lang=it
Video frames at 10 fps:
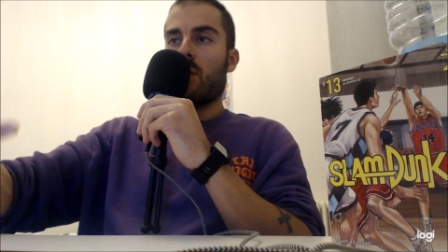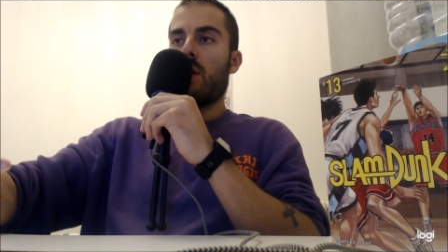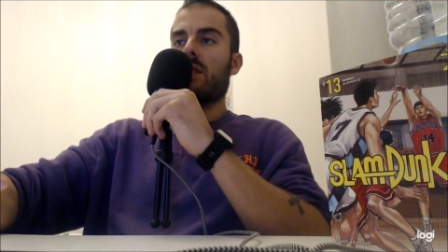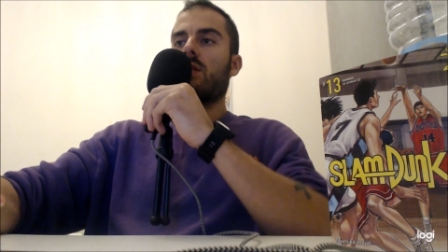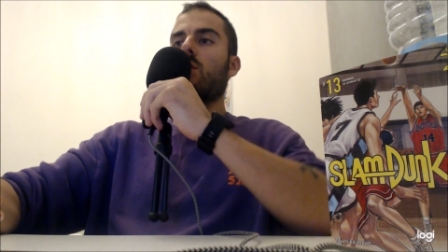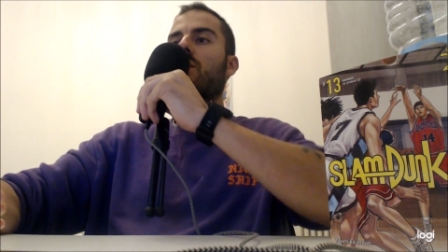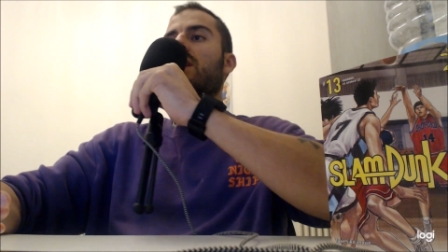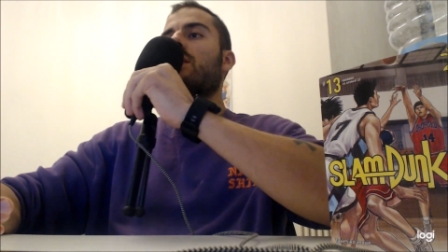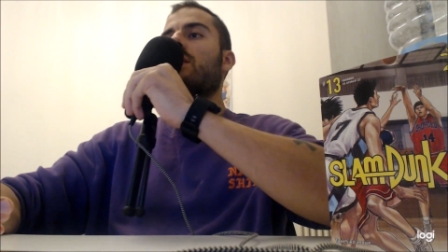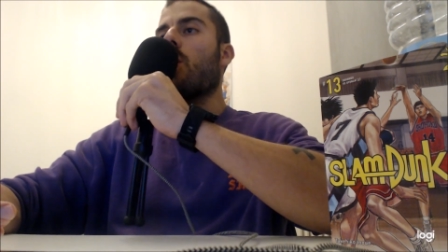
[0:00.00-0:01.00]
questo
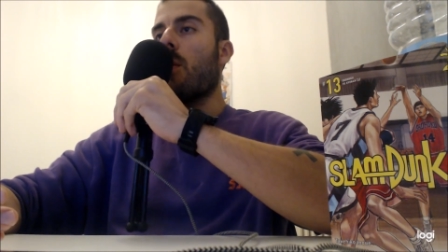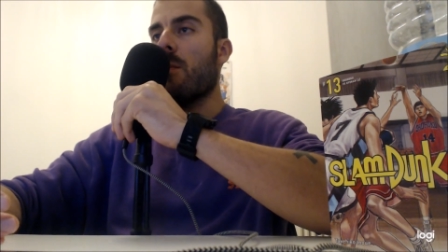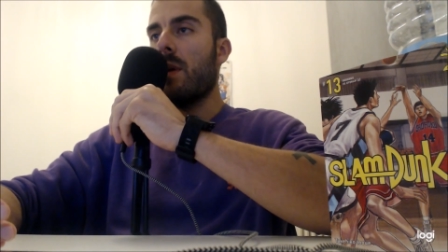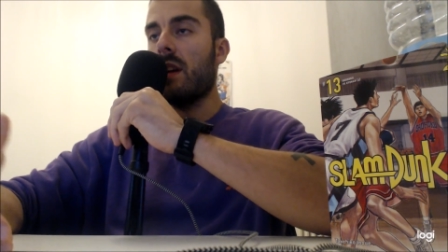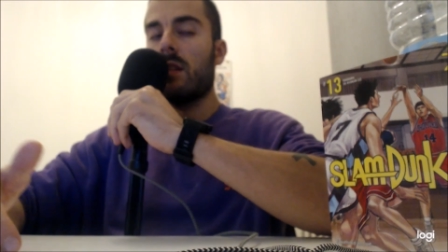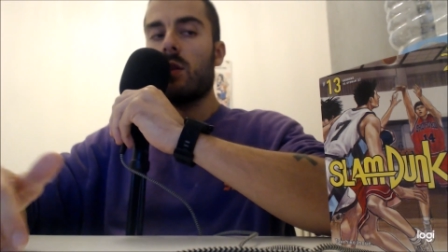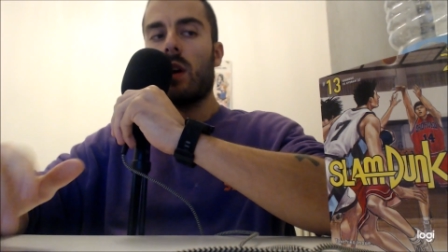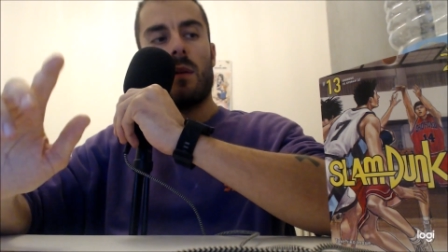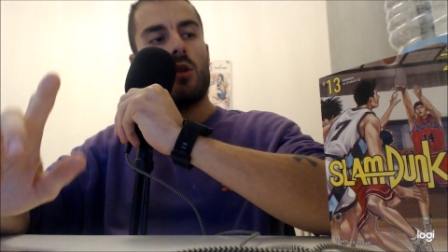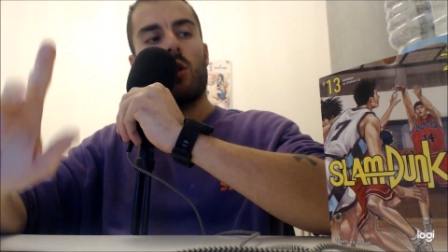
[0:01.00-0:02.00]
video commento al
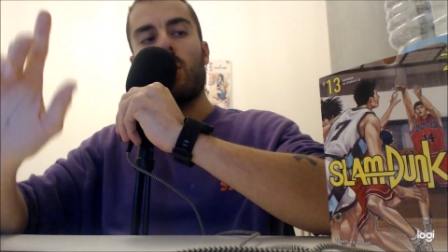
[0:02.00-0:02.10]
capitolo